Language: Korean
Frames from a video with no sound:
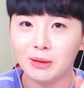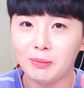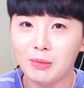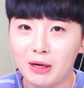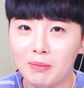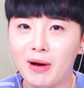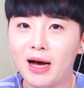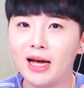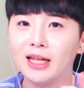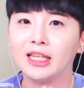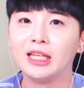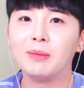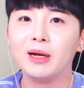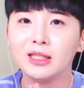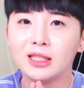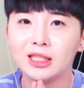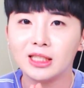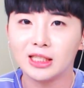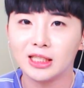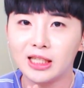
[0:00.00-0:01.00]
50만
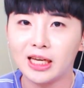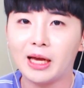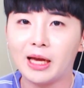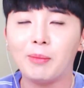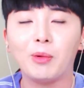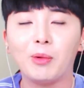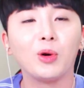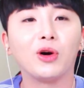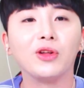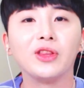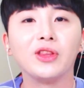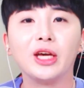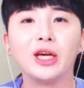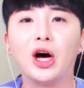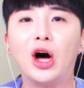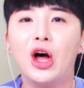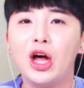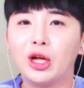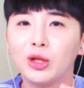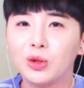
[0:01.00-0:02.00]
이벤트 진행해 볼 건데요.
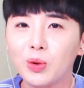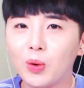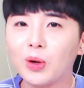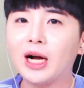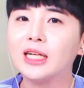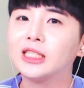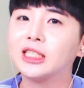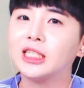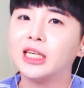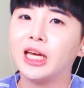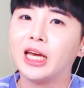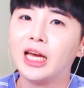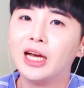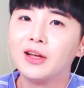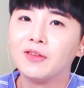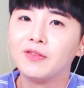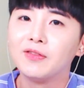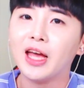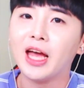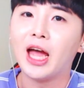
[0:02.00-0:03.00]
똑같이
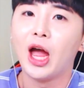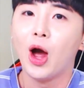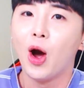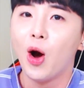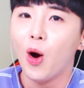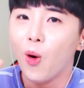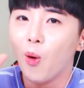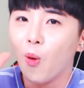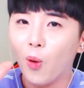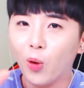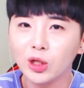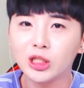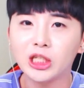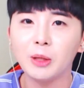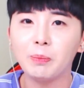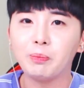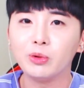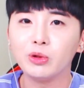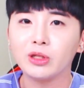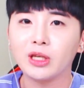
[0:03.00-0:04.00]
네
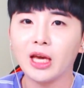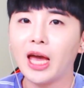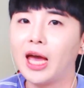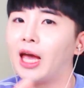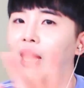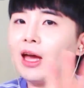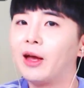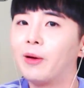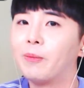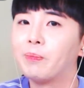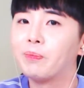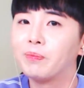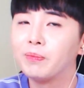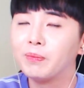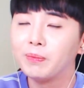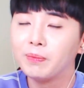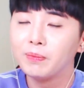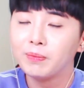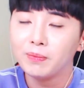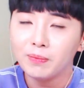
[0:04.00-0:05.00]
50분께
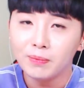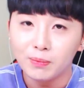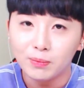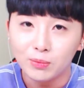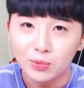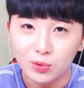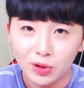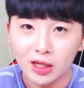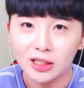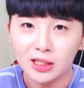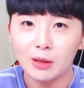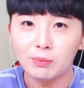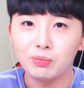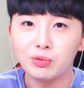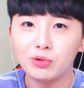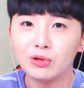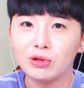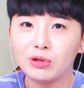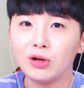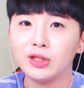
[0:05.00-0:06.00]

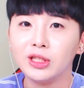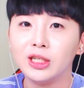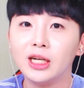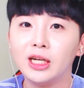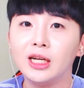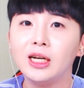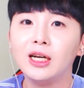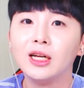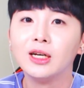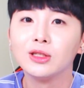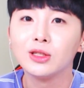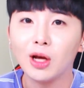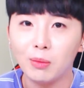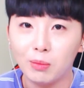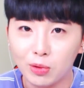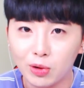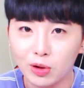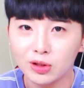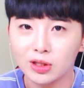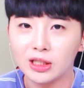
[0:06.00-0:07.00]
문화상품권을
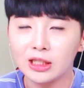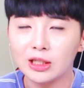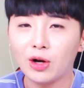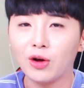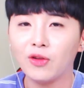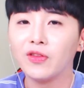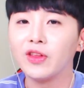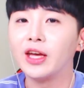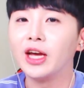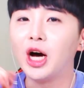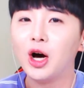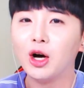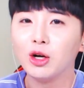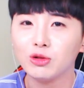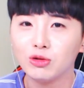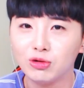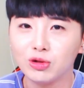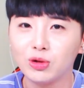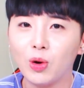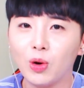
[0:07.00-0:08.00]
선물로 드릴 건데요.
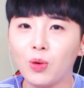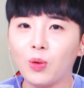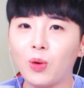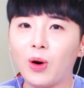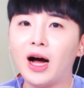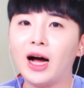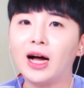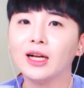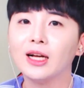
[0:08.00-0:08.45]
구독과